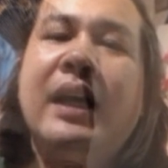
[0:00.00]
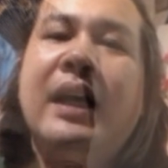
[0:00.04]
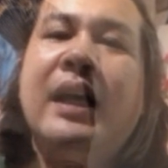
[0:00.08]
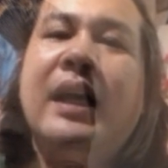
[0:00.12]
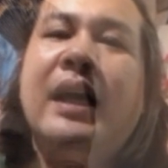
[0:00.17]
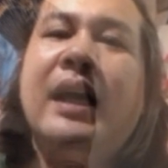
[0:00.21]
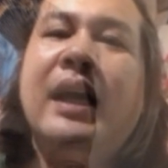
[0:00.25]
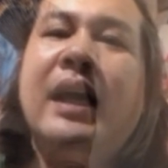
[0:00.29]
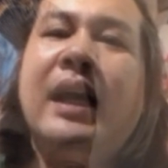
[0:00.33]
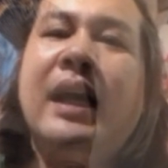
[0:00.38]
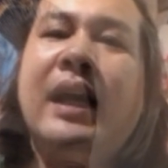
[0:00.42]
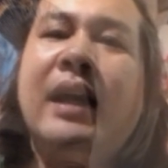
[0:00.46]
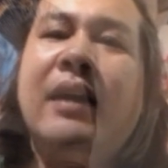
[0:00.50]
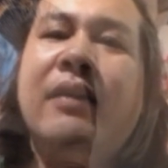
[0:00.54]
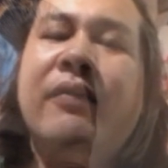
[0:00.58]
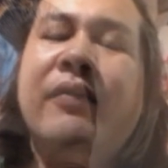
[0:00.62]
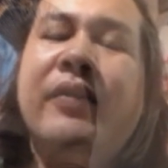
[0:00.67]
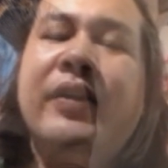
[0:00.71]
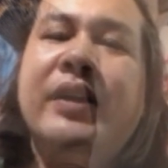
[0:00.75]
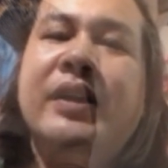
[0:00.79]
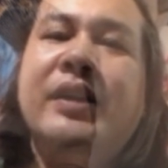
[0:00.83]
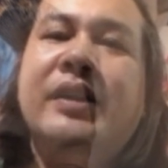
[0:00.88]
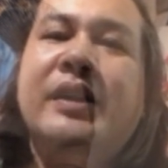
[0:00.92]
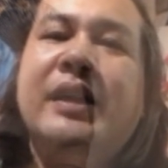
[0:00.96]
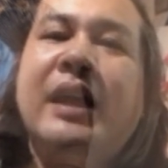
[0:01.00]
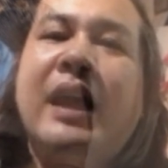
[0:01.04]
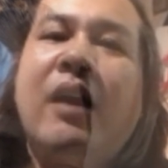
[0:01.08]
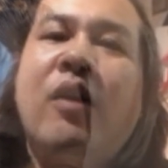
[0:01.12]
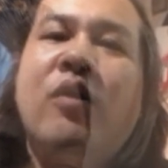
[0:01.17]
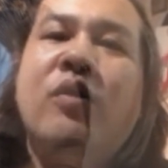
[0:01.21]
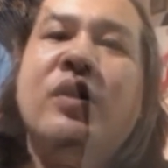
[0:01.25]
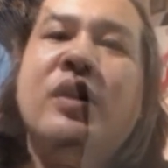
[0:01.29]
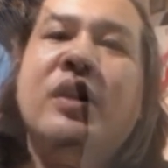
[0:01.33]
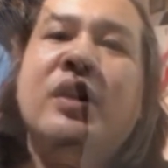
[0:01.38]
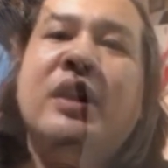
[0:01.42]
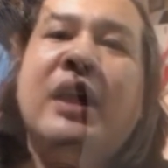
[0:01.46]
con thấu hiểu
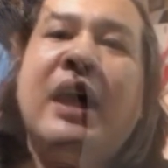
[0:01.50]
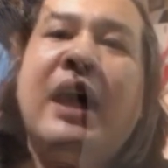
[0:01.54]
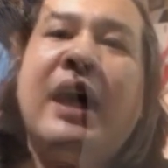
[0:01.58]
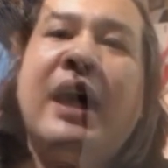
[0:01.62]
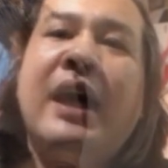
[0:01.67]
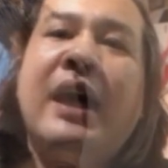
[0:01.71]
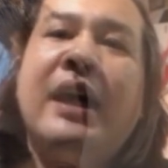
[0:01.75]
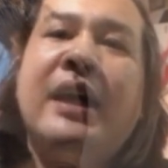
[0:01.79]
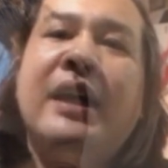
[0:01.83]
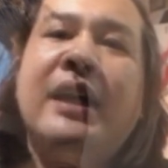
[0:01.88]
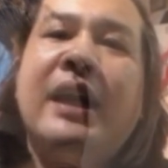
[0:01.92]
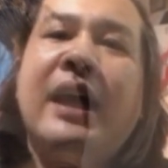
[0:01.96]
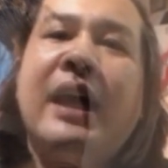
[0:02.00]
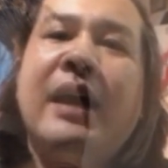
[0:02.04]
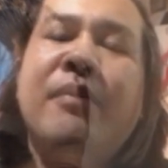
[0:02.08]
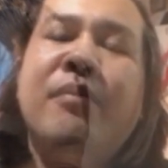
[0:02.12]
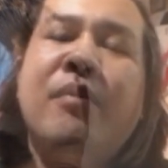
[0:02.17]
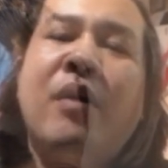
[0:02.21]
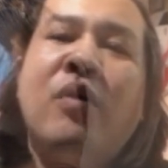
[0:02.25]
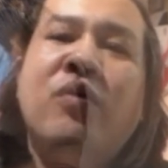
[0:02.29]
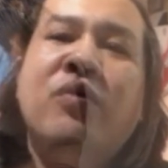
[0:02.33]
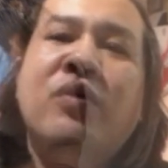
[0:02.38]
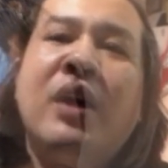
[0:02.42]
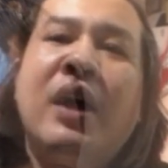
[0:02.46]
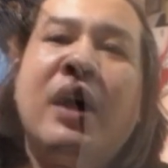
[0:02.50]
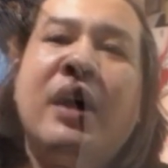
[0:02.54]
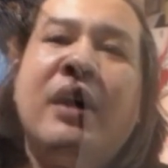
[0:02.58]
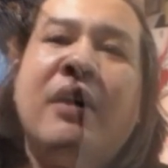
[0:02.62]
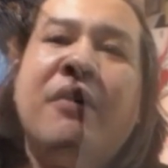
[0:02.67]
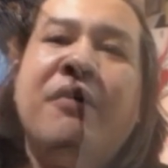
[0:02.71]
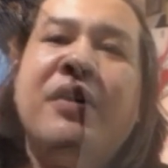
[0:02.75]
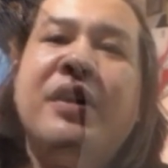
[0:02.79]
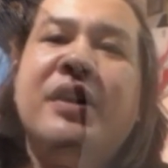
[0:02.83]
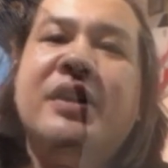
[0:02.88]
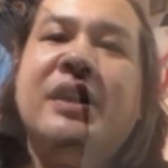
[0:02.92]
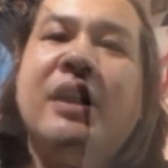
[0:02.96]
được sự lừa đảo tinh
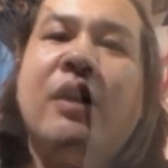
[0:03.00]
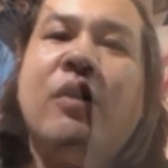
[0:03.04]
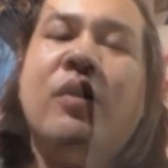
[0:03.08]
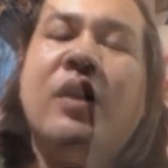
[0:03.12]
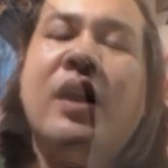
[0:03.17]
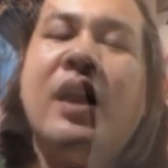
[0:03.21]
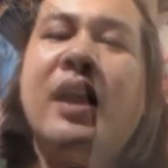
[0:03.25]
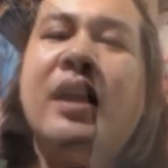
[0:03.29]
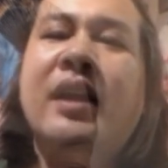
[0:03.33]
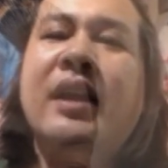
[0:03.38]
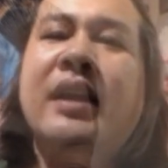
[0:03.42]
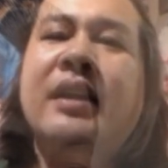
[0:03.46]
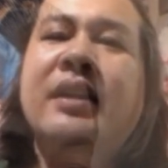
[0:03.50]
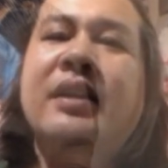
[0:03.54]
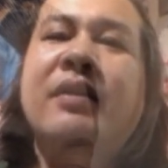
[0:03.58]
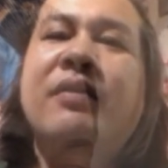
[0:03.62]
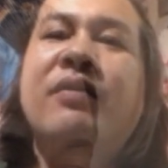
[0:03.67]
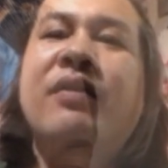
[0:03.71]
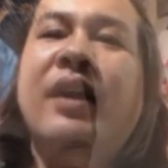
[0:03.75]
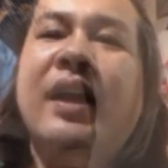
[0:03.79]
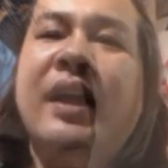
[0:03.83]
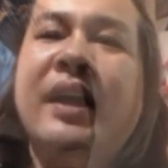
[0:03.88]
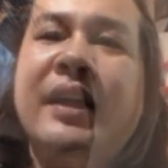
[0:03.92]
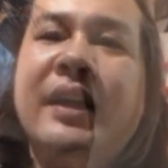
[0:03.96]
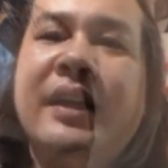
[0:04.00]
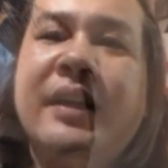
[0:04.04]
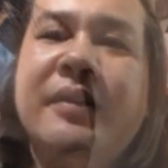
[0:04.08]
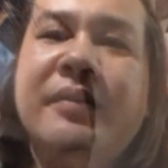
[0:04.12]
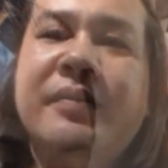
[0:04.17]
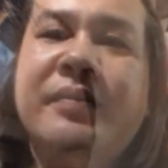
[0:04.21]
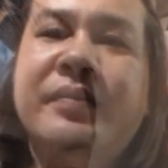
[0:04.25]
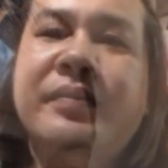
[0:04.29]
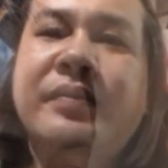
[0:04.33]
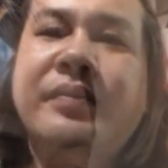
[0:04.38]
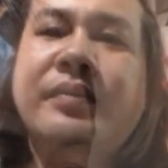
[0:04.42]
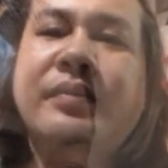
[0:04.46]
vi của tập đoàn to
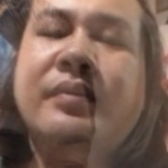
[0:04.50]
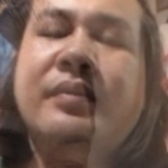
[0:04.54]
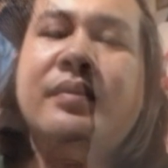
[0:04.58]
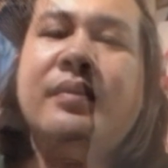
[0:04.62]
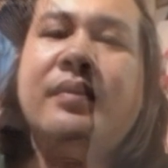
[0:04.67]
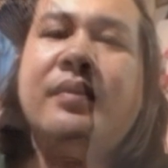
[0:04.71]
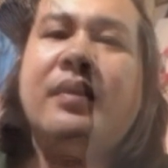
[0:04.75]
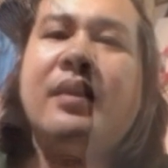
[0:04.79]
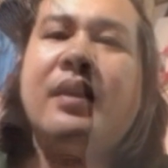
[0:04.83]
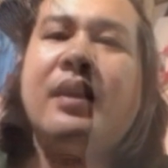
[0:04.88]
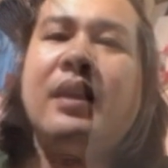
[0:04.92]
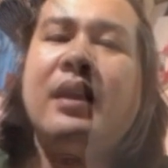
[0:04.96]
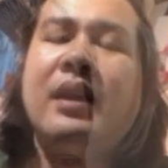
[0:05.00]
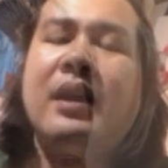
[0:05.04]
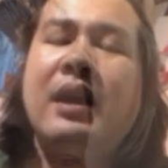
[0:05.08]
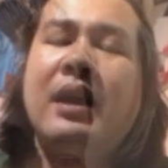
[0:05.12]
lớn của chúng